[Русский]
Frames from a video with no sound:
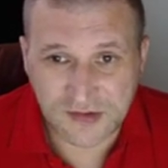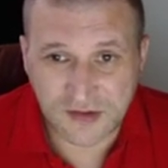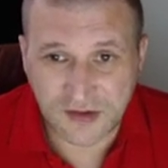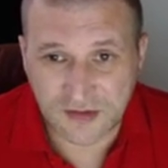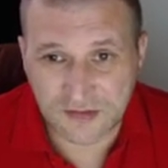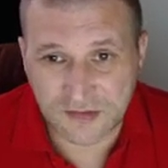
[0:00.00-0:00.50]

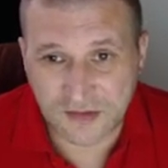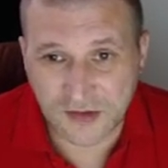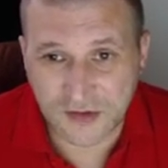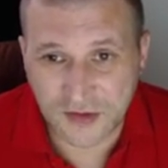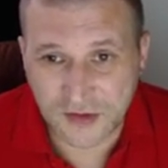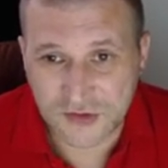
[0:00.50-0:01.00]
как, э,
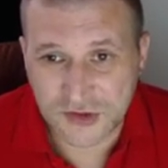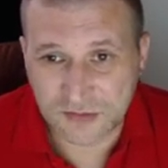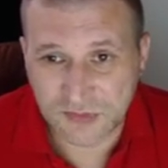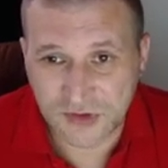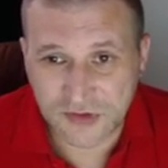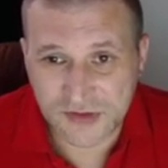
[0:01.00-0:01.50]
как и раньше
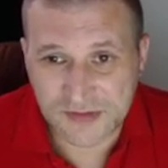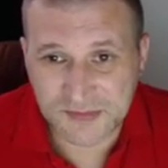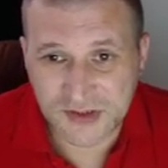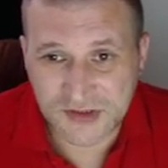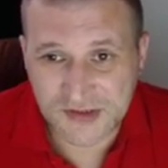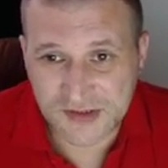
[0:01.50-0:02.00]
было,
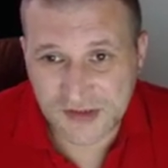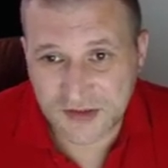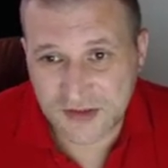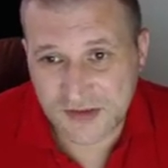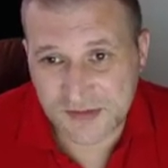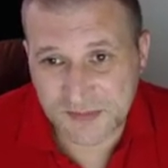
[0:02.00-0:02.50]
изменить
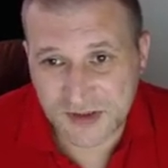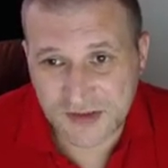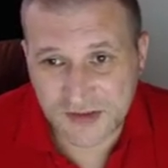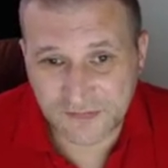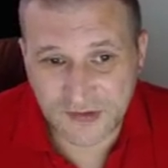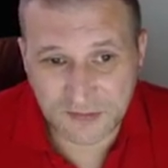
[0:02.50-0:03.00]
ссылки,
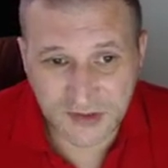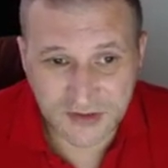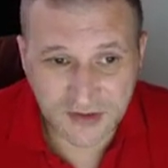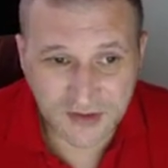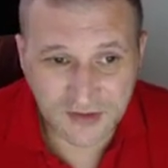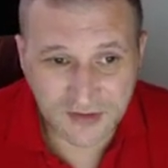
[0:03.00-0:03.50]
изменить
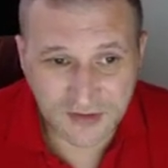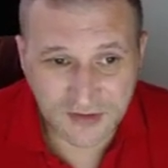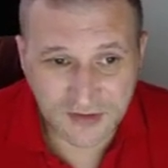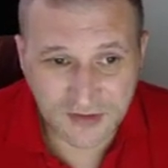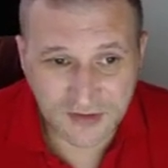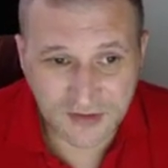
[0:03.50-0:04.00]
оформление канала.